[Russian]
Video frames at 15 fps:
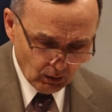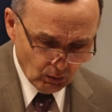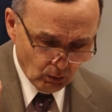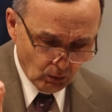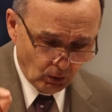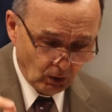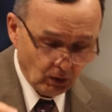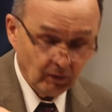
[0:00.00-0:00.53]

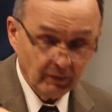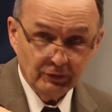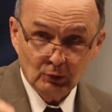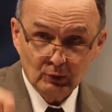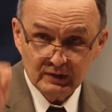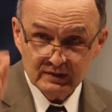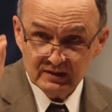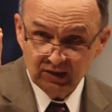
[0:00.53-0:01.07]
Он,
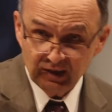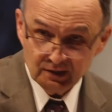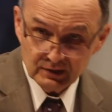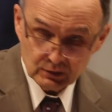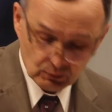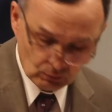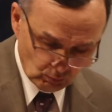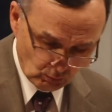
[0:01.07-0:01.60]
то есть
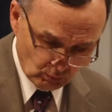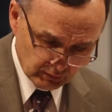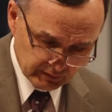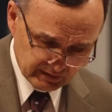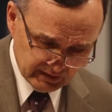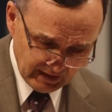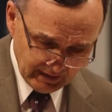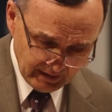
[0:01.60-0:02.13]

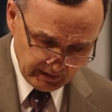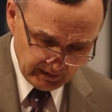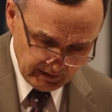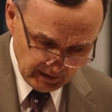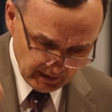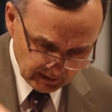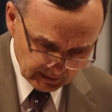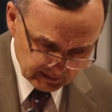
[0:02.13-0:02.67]
Христос,
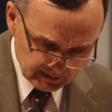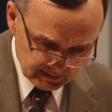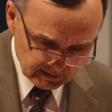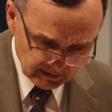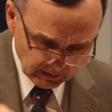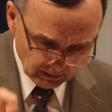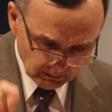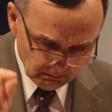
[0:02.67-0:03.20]

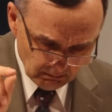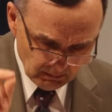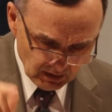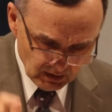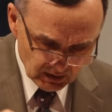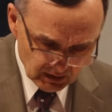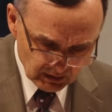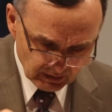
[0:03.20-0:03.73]
есть
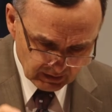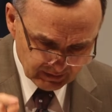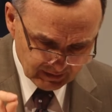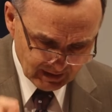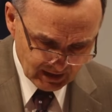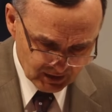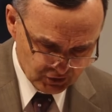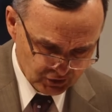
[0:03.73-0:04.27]
мир
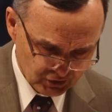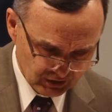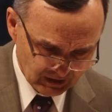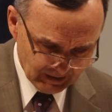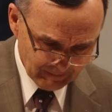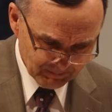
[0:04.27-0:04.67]
наш,